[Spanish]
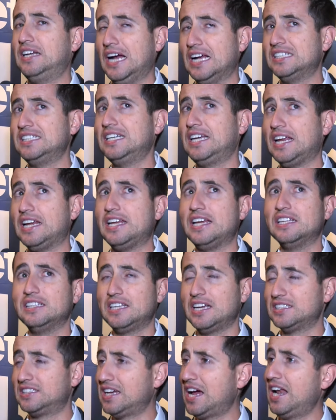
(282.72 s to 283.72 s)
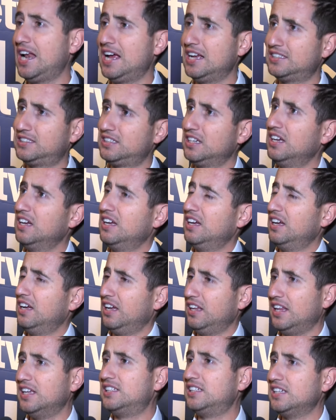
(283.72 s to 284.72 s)
Casi 500 salas
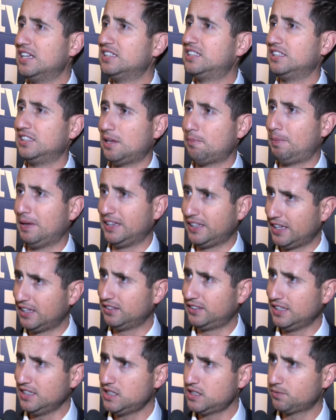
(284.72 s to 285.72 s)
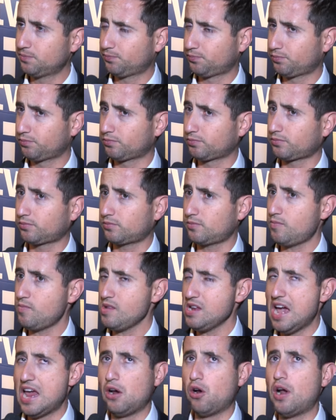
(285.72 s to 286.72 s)
de cines independientes
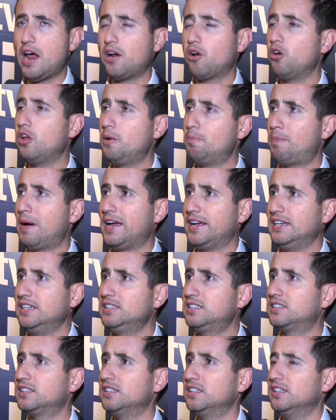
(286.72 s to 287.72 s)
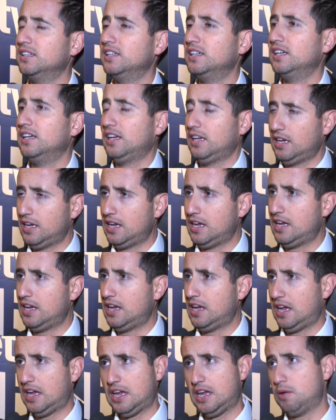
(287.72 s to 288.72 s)
a lo largo del país.
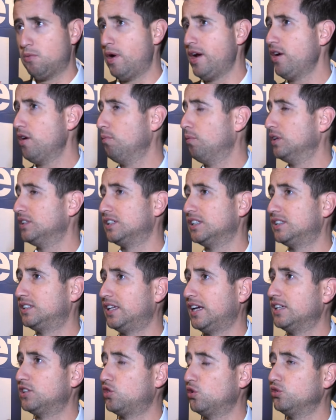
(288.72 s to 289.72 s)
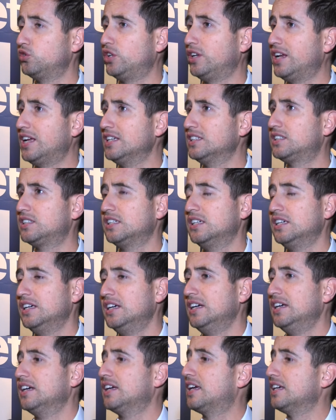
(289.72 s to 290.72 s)
Y, bueno, pues este, son cines
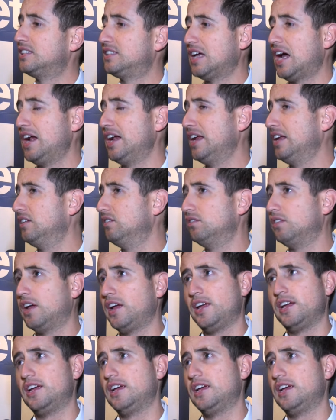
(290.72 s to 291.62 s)
que están en